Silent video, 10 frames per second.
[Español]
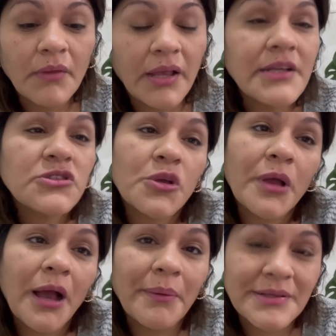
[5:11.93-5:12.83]

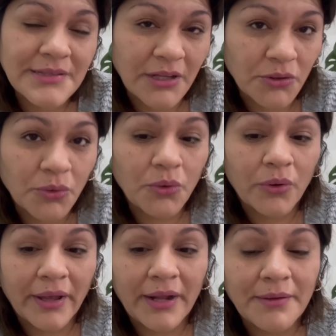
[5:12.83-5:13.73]
estoy avanzando
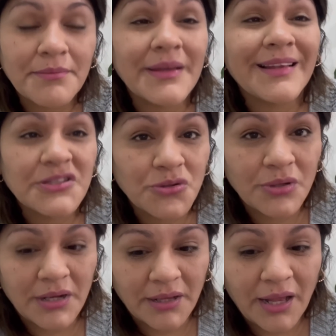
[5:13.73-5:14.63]
lo que es mi
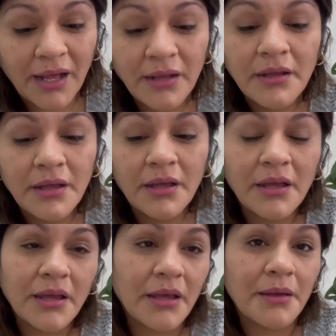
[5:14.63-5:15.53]
nacionalidad.
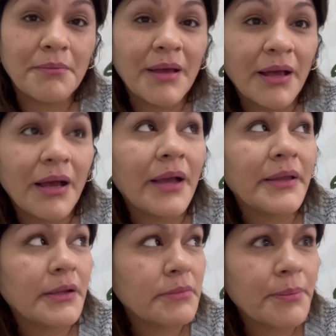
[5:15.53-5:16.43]
Eh,
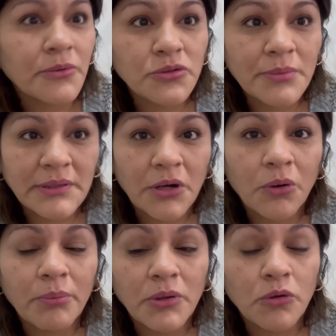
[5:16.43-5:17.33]
ayer mi esposo me
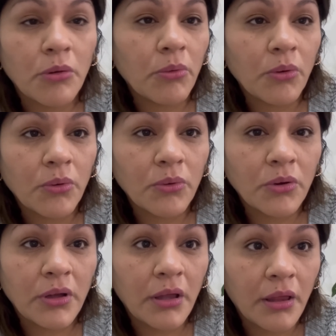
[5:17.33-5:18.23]
trajo mi
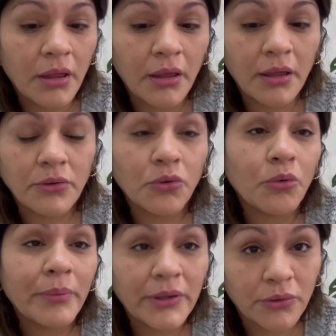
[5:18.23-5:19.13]
nuevo eh,
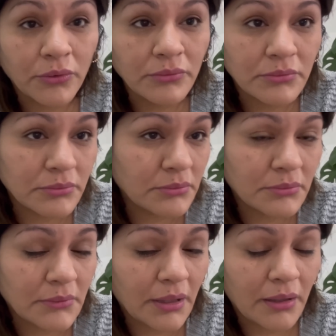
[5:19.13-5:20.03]
documento
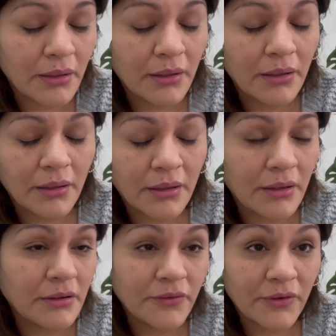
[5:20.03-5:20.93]
de
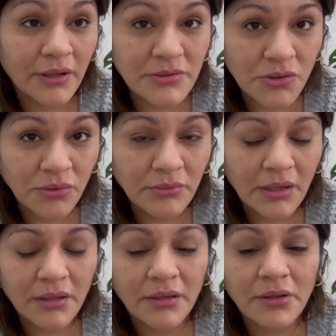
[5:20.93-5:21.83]
identificación
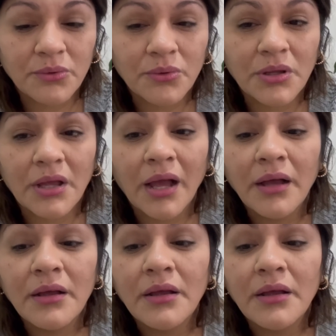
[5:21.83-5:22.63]
aquí de Turquía,